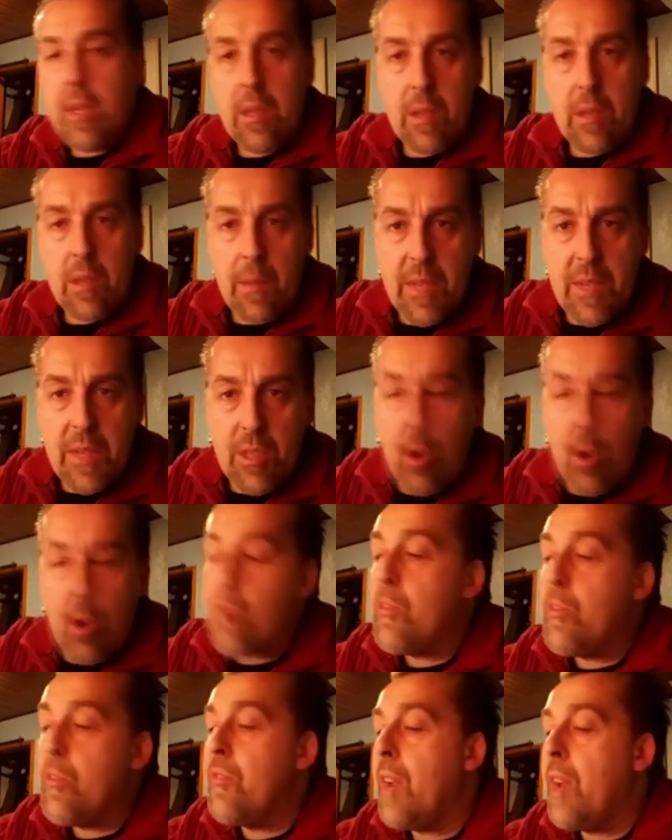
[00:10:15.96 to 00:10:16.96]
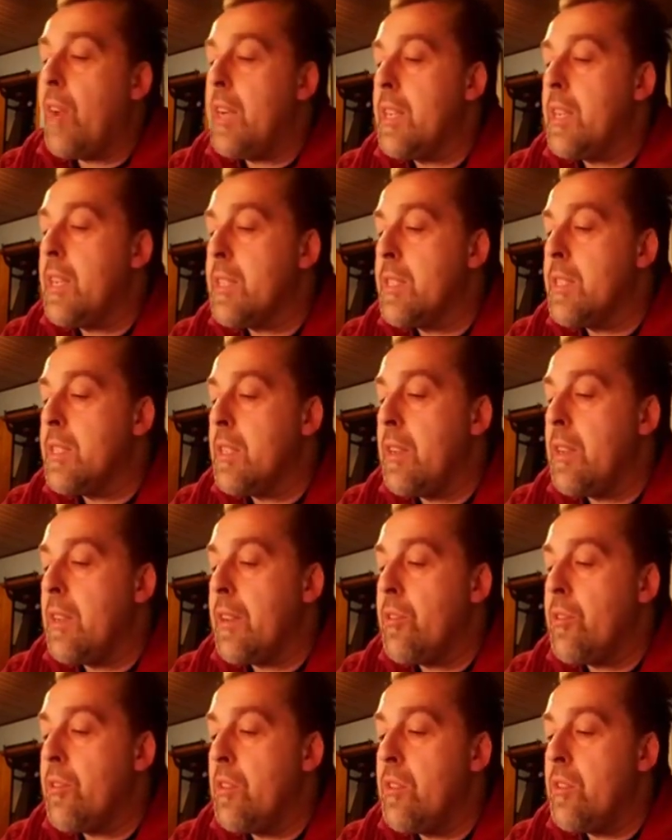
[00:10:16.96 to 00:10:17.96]
Ja, mir ist auch aufgefallen, dass hier
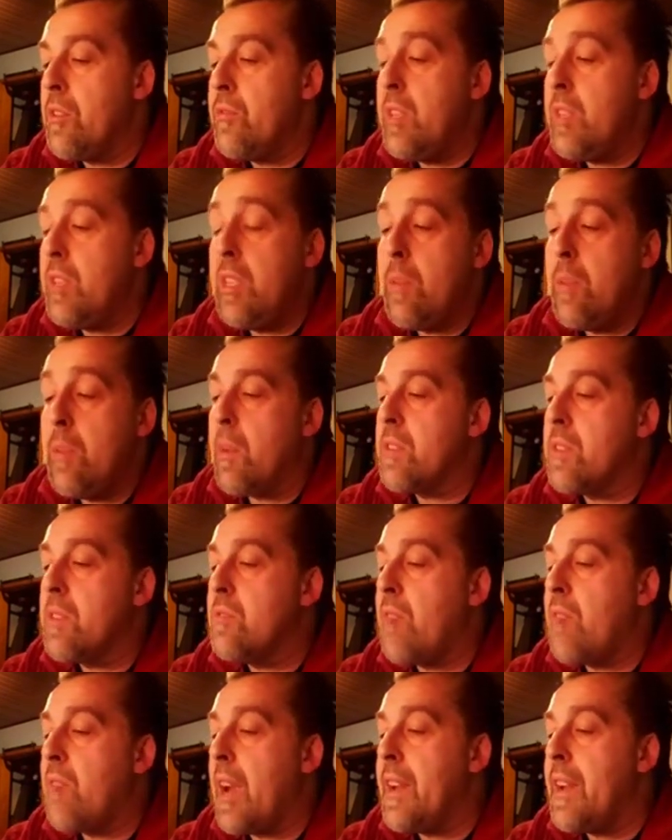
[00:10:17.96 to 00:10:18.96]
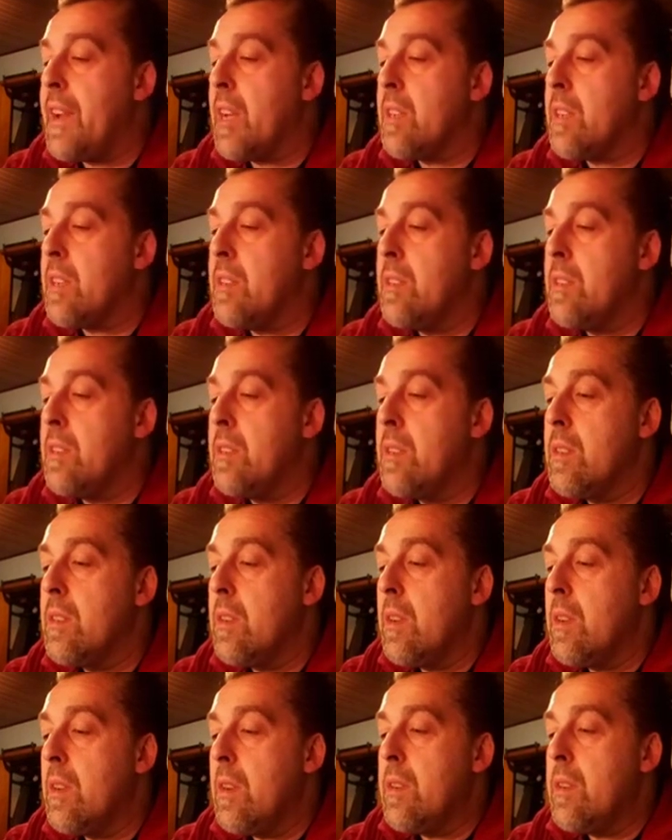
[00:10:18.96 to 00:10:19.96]
natürlich wie immer zu Weihnachten
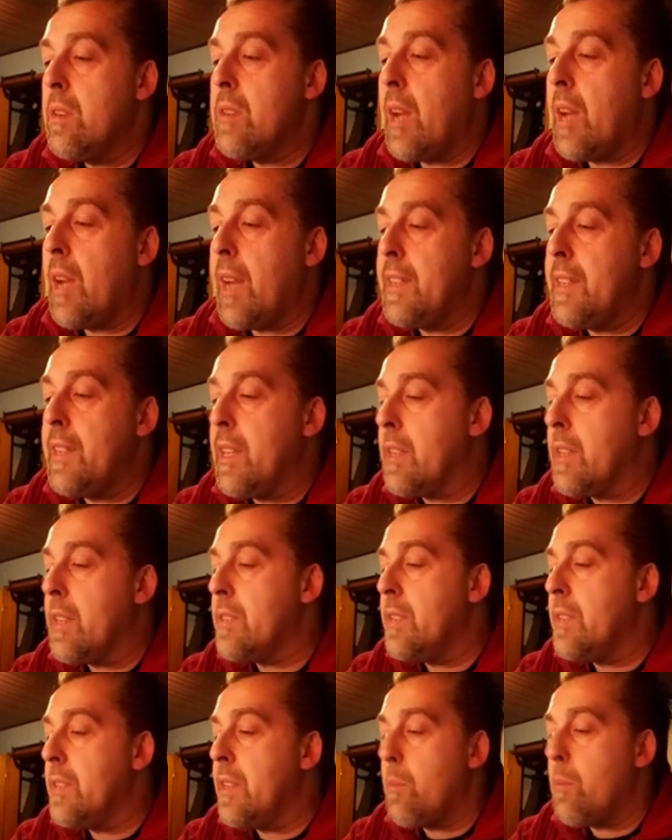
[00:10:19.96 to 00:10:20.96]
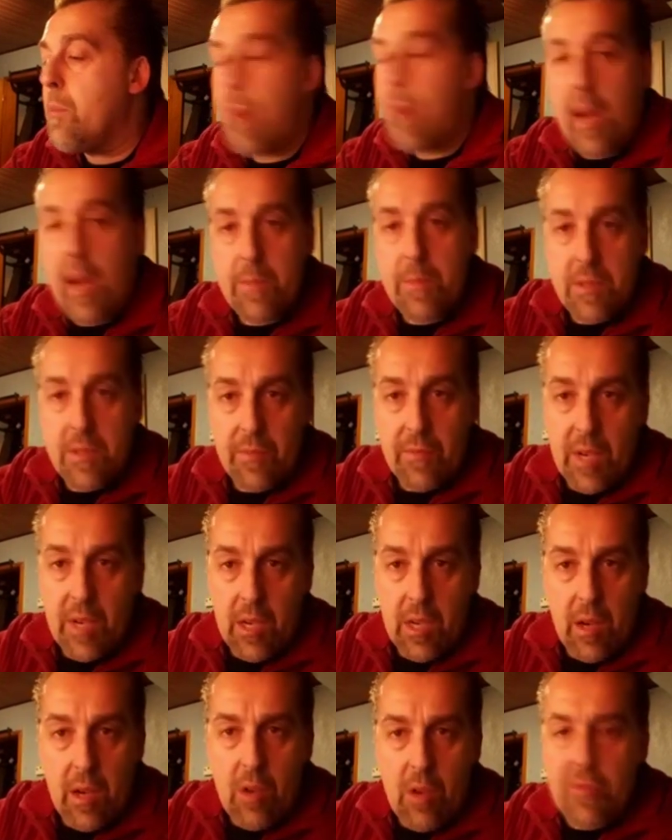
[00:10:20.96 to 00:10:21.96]
der antichristliche Papst wieder
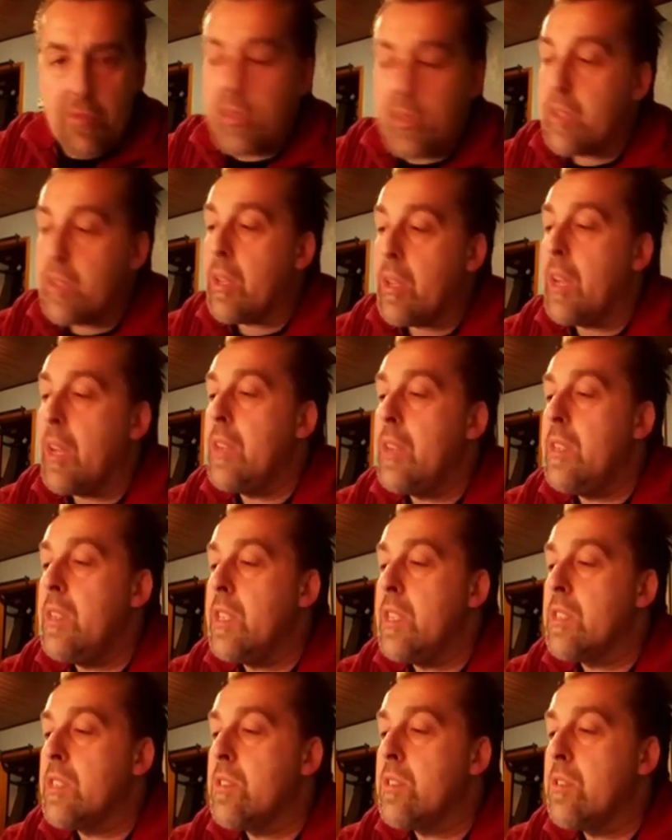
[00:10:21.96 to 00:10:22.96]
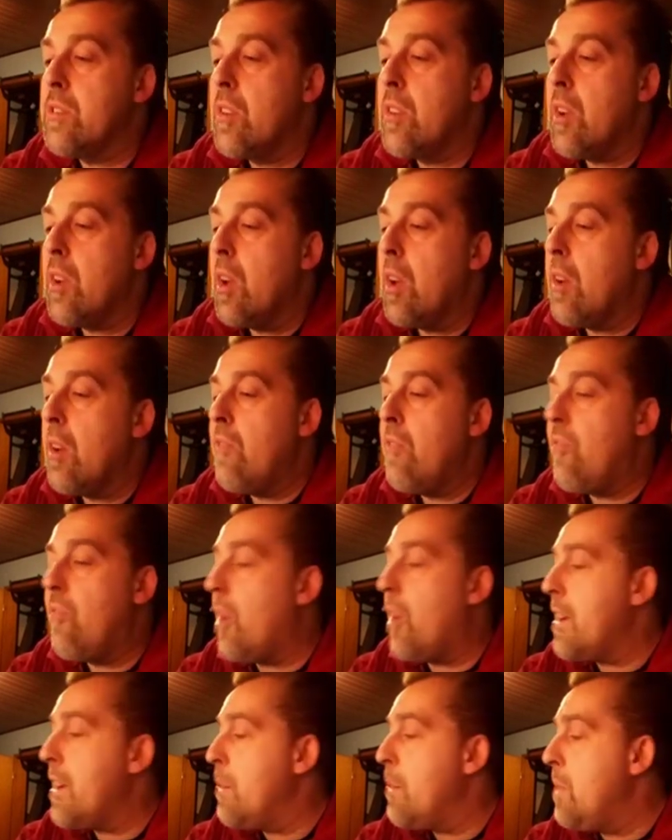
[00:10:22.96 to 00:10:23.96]
aufgetreten ist
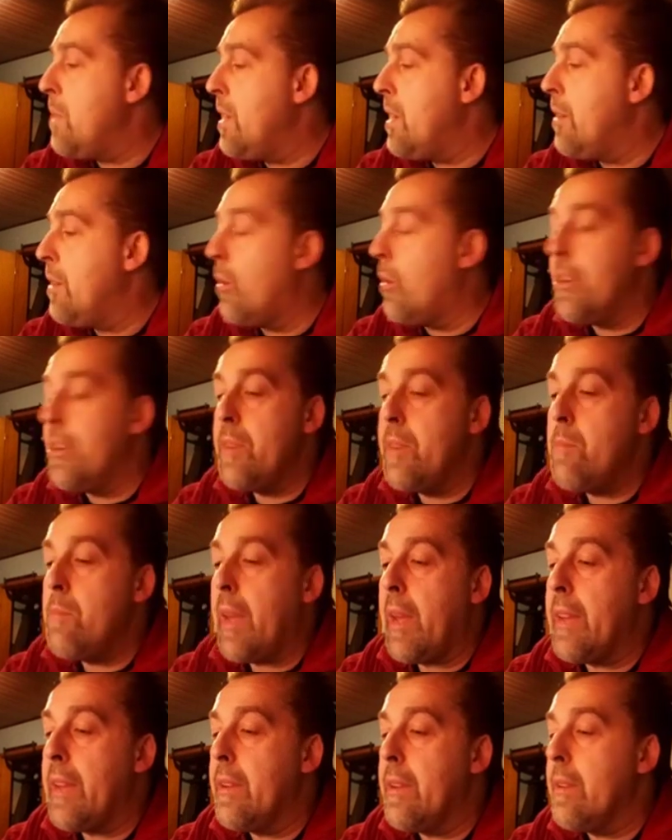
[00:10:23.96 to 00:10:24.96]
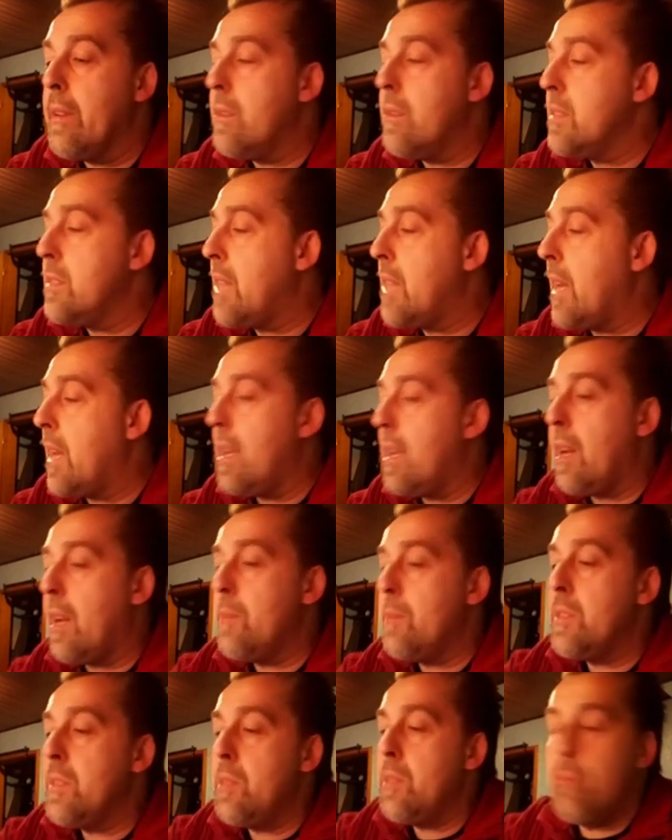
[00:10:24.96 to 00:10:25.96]
vor einer Millionenmenge und alle
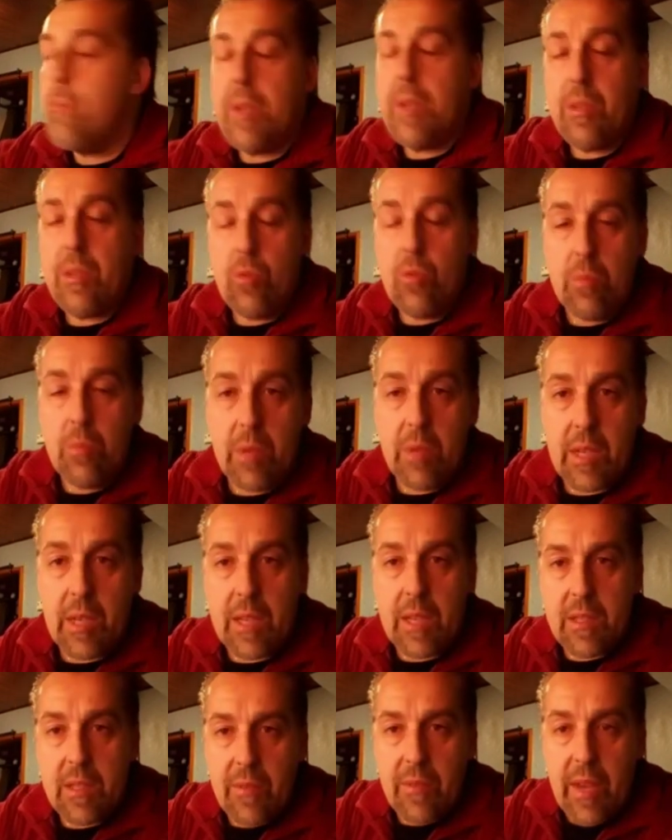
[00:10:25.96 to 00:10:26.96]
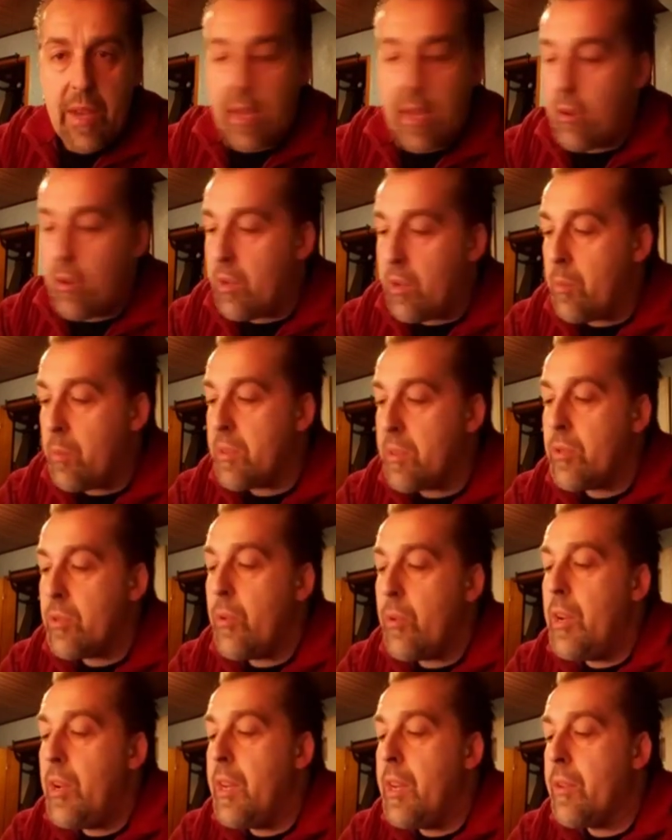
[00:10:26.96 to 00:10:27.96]
haben sie ihn bejubelt, als wäre er Gott
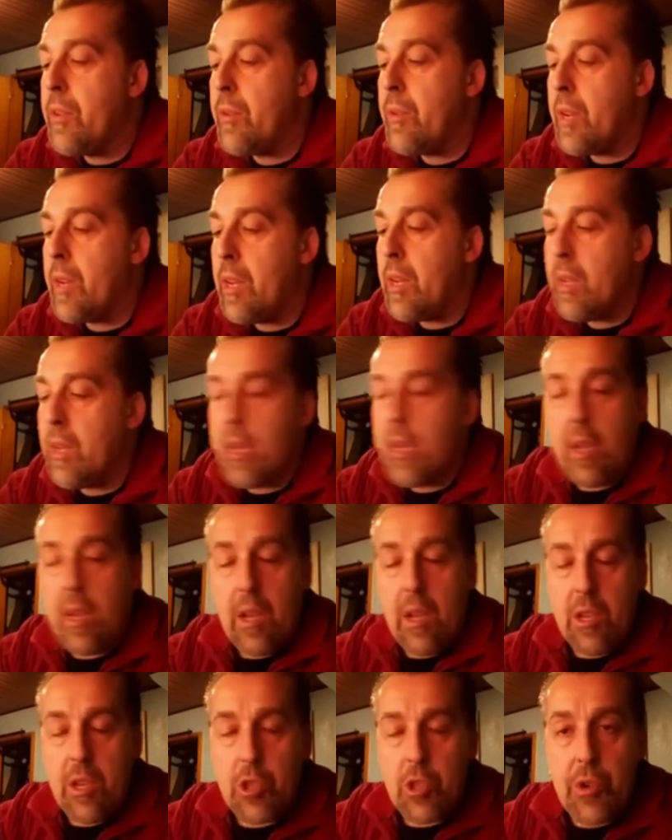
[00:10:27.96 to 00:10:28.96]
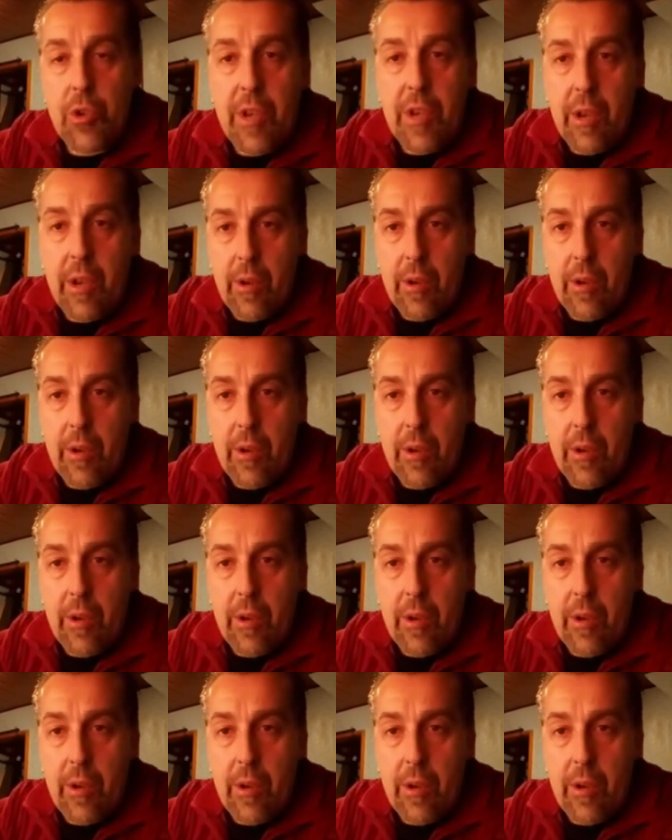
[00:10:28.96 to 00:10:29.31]
persönlich oder schon